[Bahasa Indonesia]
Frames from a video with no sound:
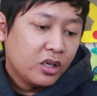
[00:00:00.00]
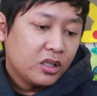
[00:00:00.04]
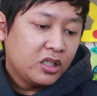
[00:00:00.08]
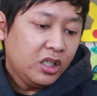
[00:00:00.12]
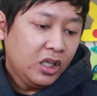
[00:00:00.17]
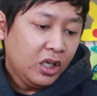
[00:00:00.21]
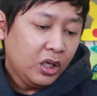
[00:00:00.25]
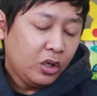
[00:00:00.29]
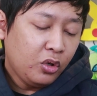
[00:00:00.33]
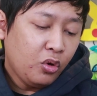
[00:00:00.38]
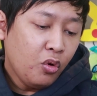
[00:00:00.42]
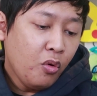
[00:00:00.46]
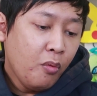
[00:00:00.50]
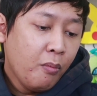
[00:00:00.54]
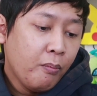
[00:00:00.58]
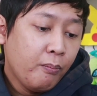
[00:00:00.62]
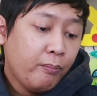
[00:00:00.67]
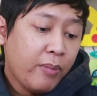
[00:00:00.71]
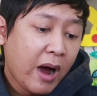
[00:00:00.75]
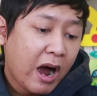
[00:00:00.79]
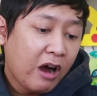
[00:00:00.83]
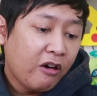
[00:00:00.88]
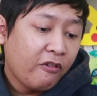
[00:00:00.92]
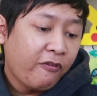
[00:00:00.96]
si
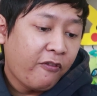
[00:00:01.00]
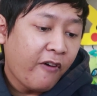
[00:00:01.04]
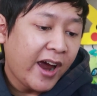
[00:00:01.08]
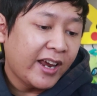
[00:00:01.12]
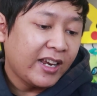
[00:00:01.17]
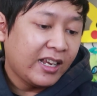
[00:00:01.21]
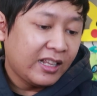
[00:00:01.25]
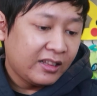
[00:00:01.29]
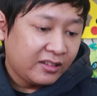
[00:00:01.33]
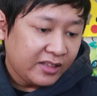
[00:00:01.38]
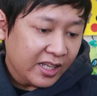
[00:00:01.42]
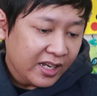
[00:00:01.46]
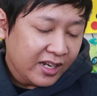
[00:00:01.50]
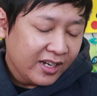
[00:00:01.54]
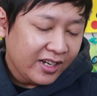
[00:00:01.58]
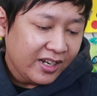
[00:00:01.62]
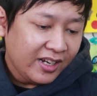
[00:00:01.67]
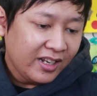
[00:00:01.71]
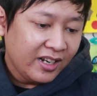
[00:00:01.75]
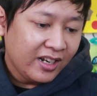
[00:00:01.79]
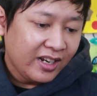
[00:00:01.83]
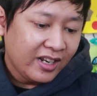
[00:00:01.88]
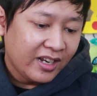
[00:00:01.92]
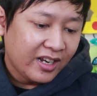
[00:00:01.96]
kumbang fighting
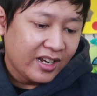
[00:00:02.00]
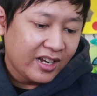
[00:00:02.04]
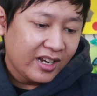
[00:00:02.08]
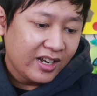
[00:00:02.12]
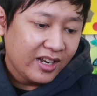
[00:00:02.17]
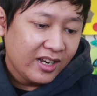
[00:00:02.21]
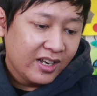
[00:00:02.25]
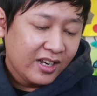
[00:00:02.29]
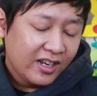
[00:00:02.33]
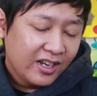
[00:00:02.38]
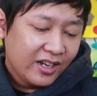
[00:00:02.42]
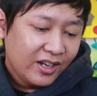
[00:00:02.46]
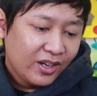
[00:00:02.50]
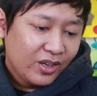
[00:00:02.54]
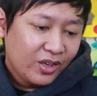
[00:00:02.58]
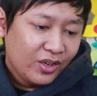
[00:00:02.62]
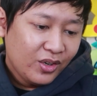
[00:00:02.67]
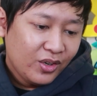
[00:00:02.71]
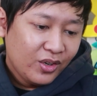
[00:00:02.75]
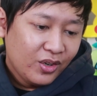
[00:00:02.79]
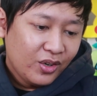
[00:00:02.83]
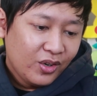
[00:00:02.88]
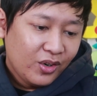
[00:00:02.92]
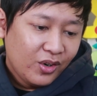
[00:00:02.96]
ini ya
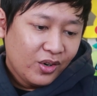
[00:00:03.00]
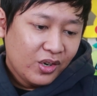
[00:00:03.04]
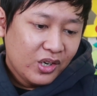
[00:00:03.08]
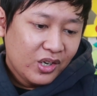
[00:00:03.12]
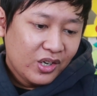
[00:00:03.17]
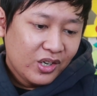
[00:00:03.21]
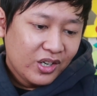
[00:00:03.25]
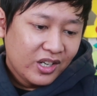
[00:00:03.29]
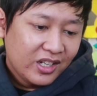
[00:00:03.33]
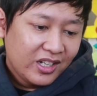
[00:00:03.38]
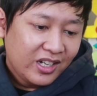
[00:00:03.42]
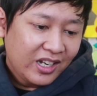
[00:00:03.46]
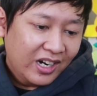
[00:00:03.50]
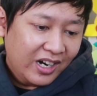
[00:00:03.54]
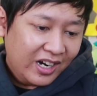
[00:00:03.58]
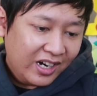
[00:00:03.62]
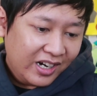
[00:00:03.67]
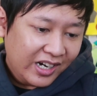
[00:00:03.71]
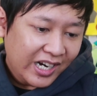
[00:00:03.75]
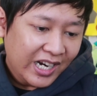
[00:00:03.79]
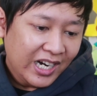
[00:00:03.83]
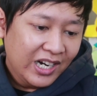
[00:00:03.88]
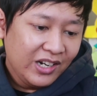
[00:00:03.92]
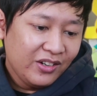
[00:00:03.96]

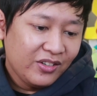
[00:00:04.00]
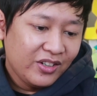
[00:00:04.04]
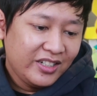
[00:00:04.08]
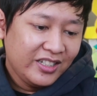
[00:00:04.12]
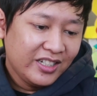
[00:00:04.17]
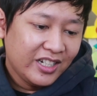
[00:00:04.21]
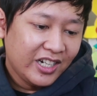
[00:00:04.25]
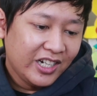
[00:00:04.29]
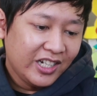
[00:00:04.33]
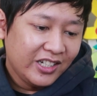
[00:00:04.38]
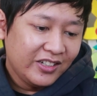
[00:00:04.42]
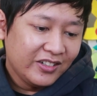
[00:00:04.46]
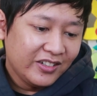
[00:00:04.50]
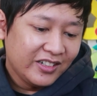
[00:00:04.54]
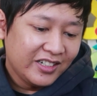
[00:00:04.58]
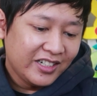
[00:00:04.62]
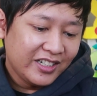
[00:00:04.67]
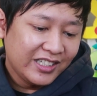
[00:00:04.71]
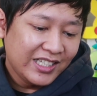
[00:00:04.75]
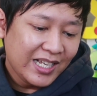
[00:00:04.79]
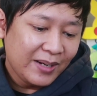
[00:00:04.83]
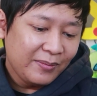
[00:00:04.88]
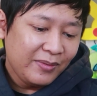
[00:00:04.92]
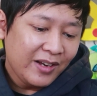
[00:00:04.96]
keren loh dia itu
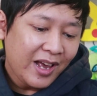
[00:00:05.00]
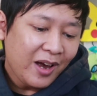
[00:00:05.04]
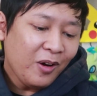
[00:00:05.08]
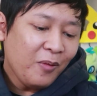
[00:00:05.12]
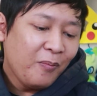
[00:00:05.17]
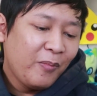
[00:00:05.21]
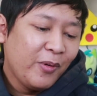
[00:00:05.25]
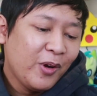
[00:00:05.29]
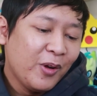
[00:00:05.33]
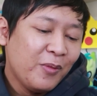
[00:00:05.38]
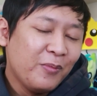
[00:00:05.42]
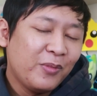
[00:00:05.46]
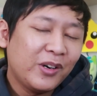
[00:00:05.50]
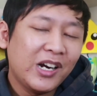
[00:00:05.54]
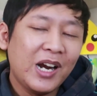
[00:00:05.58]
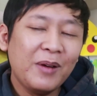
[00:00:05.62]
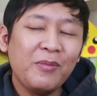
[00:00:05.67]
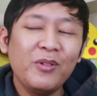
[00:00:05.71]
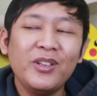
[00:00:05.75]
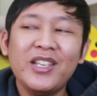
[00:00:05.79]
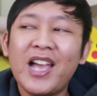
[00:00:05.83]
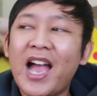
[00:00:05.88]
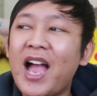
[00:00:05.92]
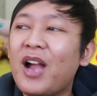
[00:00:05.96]
ya tapi aku belum pernah
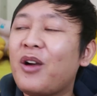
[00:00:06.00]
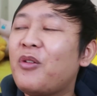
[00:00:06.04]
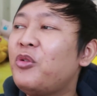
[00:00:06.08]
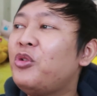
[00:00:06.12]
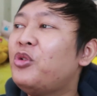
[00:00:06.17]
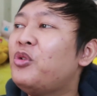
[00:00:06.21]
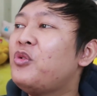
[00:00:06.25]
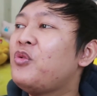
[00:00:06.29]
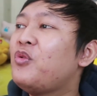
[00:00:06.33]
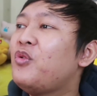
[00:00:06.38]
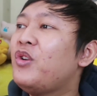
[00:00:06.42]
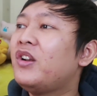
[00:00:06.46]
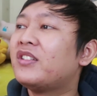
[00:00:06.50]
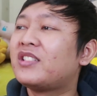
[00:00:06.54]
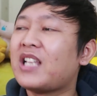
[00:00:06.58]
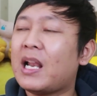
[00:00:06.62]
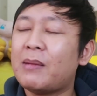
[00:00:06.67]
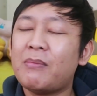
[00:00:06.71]
punya aku nungguin